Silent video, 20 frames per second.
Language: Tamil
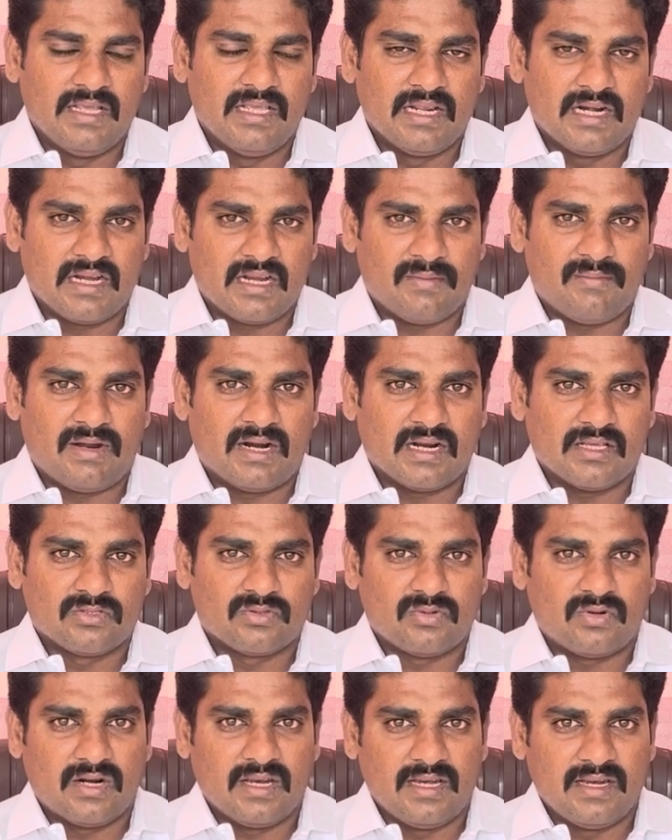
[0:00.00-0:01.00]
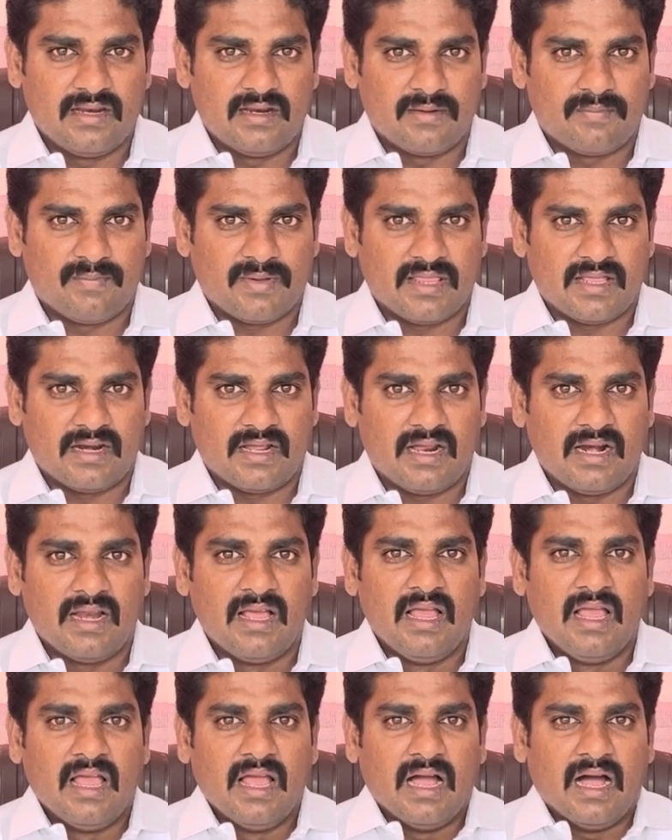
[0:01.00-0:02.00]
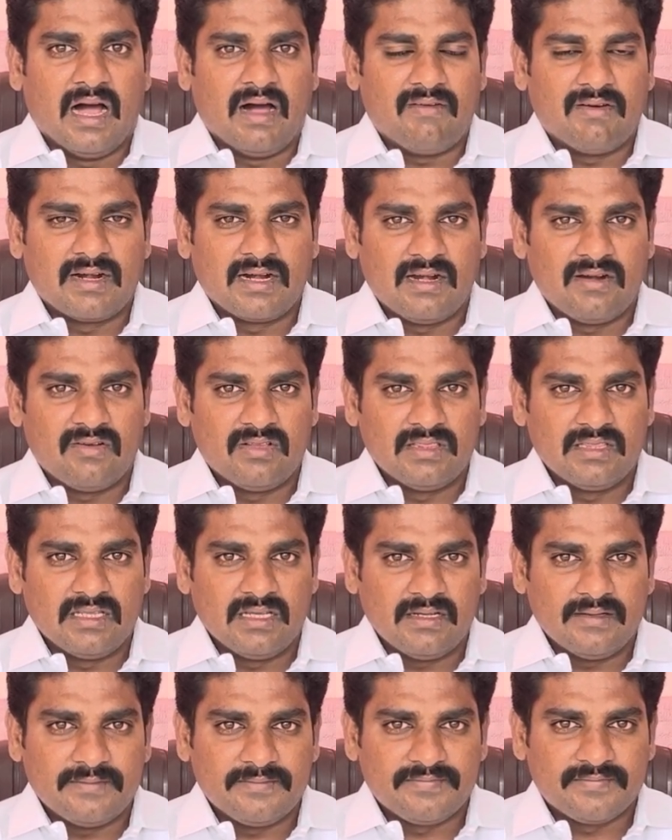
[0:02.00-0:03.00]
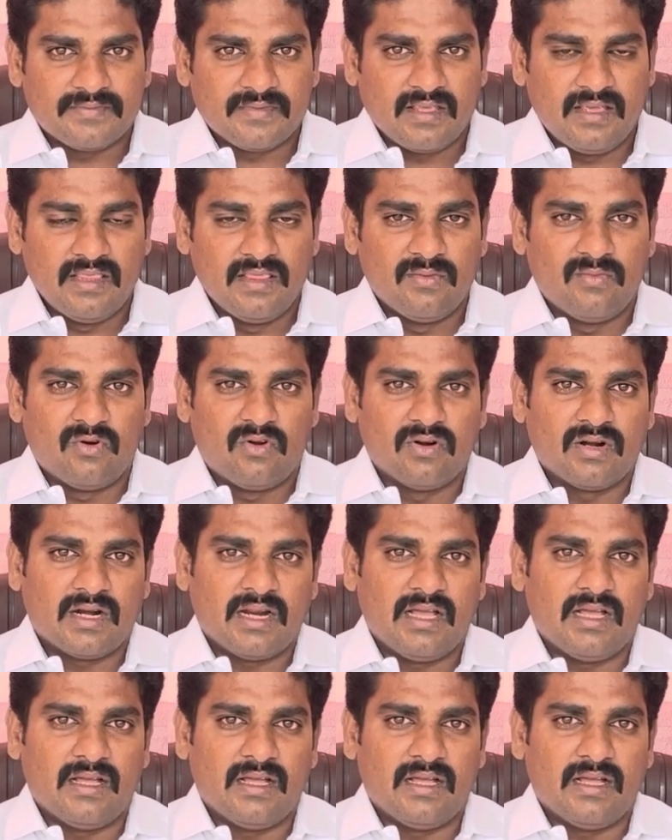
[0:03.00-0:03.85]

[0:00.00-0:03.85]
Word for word: இறுக்கமான சூழலில் இருப்பதனால் அவர்கள் வந்து இது போன்ற